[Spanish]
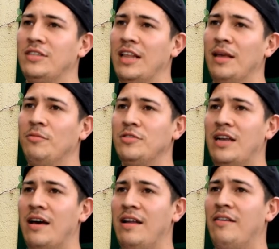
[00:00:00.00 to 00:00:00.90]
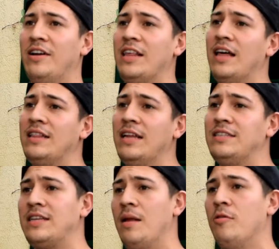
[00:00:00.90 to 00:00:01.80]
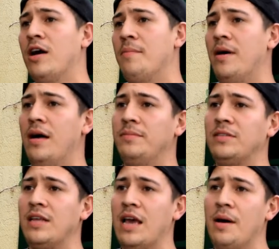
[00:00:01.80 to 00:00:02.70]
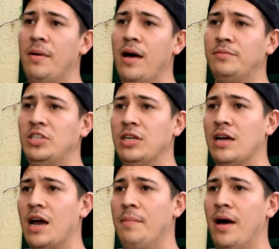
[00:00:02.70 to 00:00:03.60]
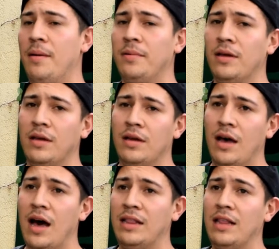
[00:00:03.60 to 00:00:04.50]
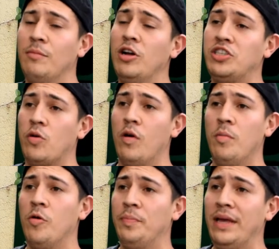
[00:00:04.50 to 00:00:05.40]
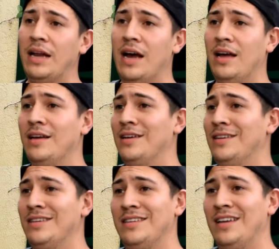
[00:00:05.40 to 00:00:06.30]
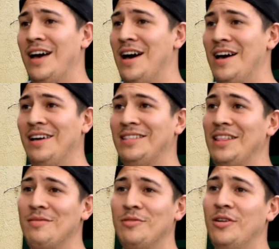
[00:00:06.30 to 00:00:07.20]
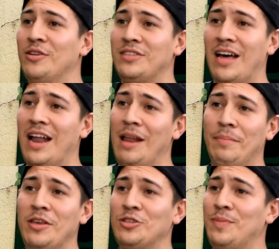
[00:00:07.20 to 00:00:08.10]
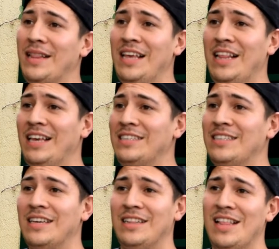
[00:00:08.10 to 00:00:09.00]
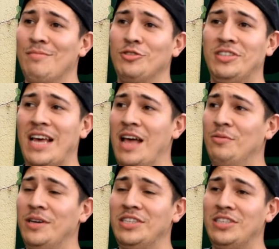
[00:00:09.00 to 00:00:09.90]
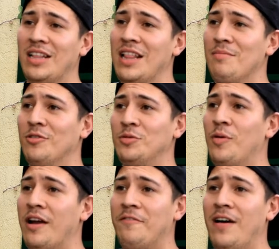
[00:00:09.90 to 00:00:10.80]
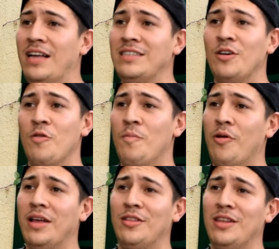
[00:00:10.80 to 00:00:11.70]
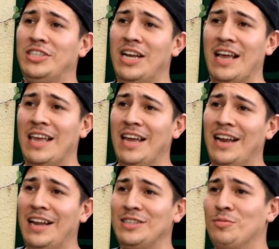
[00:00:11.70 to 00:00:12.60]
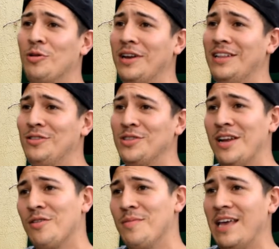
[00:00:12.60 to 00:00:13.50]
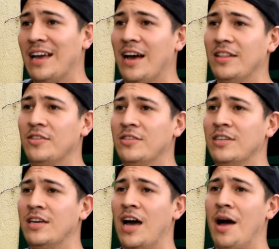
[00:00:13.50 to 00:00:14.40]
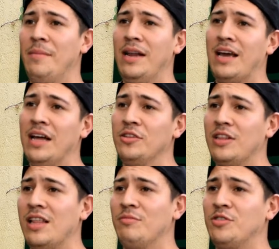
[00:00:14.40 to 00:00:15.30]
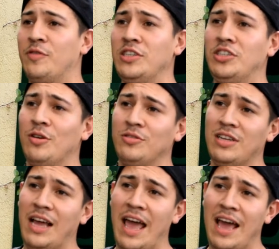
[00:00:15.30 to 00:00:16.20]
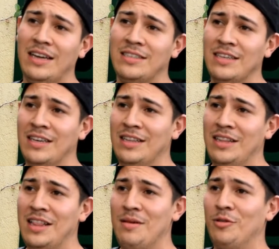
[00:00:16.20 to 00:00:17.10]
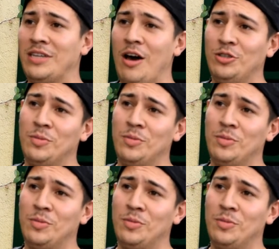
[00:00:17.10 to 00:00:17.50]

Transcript: tenemos la, la variedad del salmon kebab, steak kebab, chicken kebab. Ah, tenemos el shawarma pita, ah, tenemos los jalapeños paninis, tenemos sandwich tenemos breakfast, un poquito de chilaquiles, burritos, algo mexicano, americano, tenemos fresh toast and eggs, tenemos house